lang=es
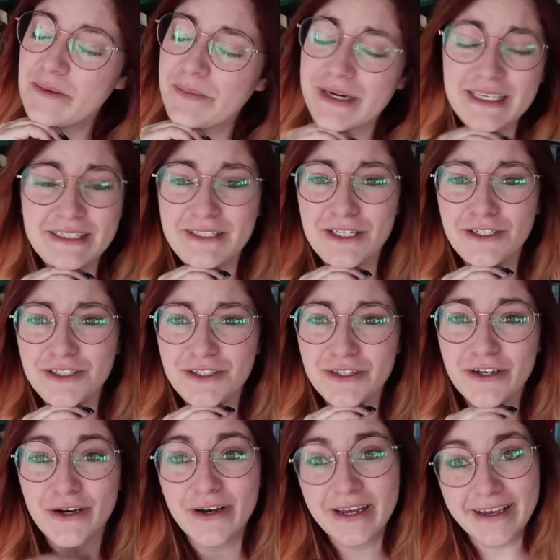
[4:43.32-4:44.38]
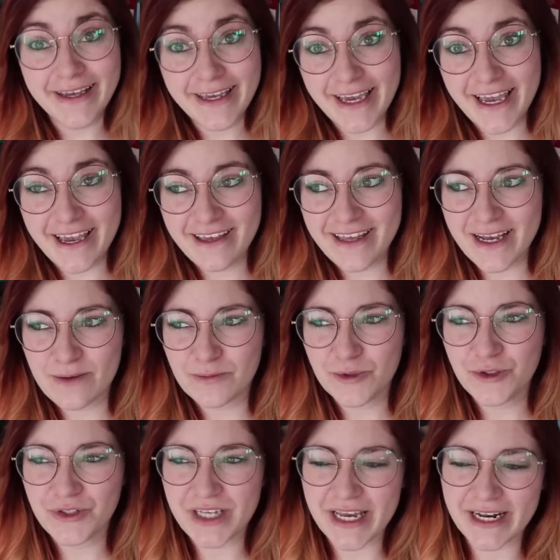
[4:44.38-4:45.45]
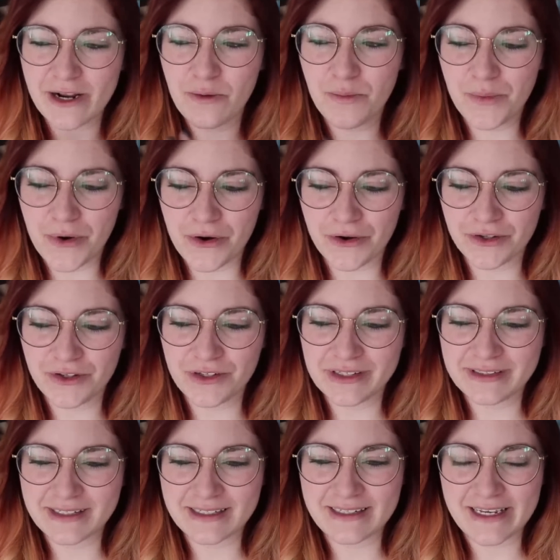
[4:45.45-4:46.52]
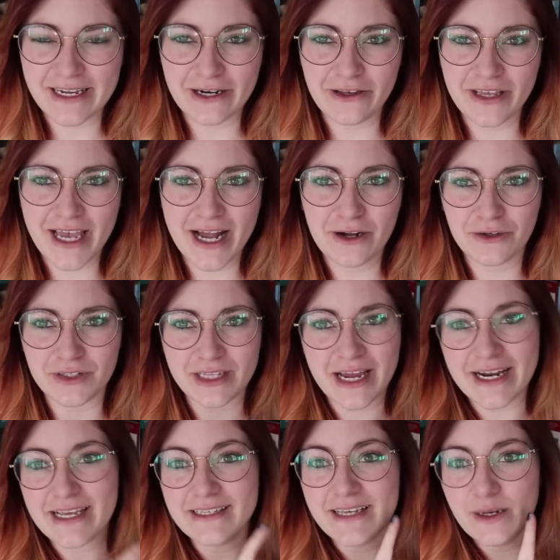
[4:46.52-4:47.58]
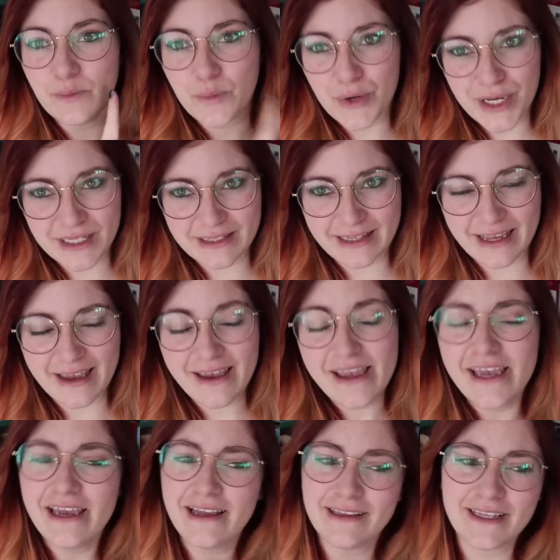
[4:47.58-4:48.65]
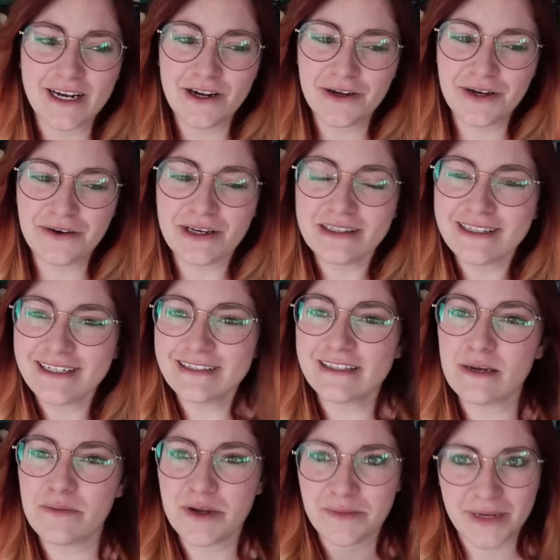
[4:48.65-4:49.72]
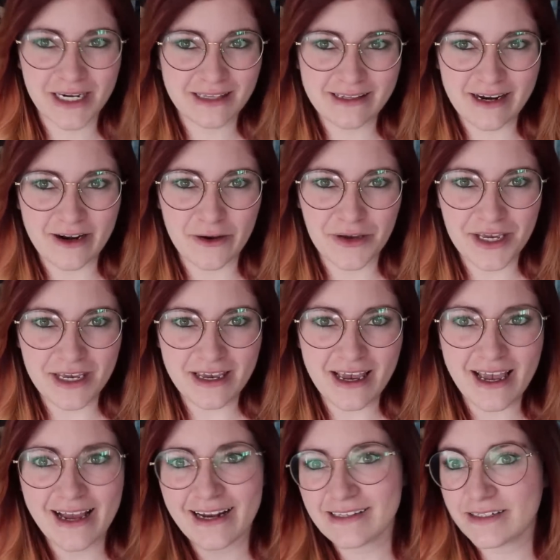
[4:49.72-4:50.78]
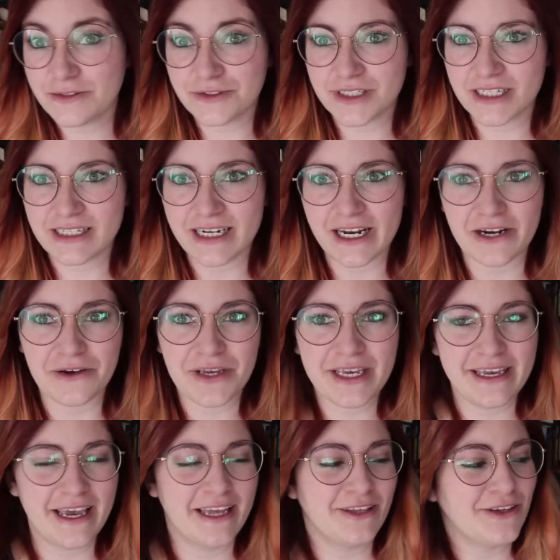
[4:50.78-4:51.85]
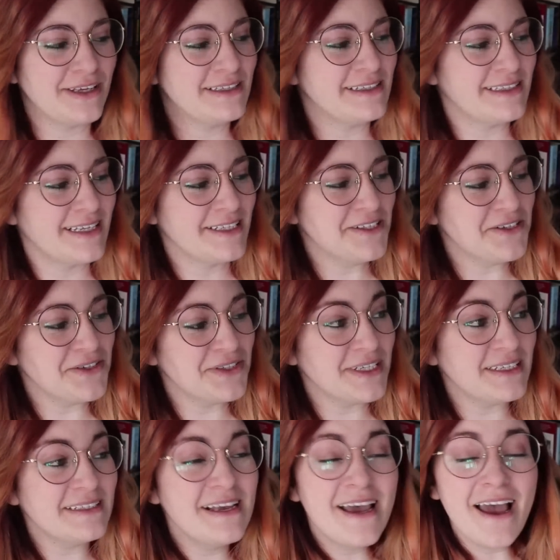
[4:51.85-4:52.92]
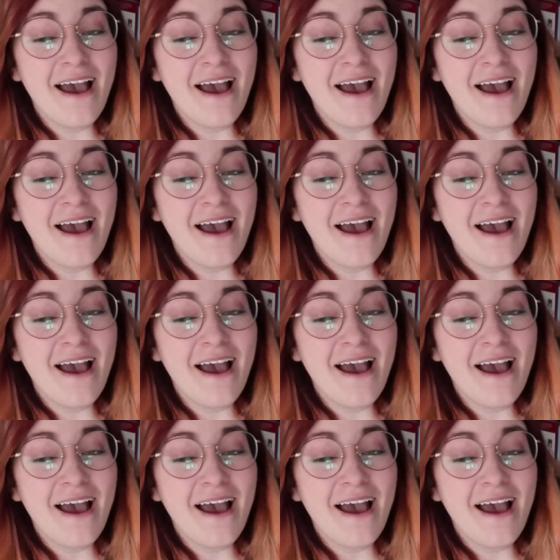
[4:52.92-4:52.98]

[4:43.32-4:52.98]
precioso que digamos cierra un poco todo este ciclo de acotar y es el puente entre lo que va a ser esta primera trilogía y la segunda trilogía y todas estas cosas.